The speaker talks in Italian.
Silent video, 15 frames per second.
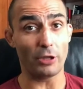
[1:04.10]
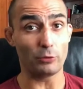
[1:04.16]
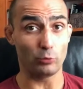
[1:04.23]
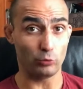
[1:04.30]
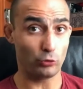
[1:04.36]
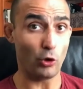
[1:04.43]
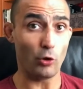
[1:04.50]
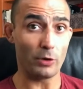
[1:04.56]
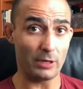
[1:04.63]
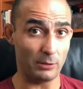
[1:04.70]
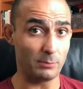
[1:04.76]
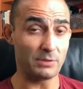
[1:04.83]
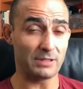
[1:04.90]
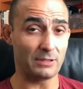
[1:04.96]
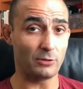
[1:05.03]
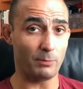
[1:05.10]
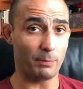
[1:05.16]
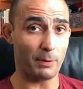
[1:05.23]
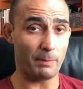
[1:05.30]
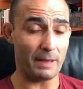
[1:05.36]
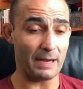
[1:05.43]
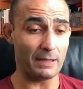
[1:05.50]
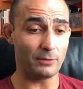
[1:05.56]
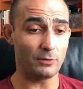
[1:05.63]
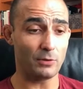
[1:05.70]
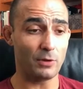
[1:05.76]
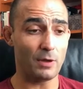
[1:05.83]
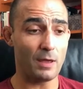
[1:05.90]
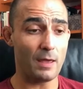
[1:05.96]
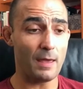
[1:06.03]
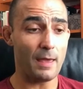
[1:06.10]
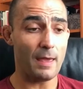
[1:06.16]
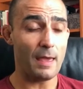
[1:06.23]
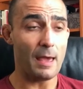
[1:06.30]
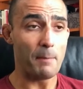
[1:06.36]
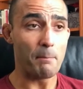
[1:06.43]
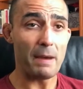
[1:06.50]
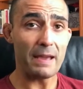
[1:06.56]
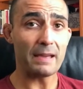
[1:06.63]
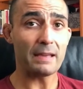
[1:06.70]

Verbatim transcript: e tuttora non mi sento preparato ma è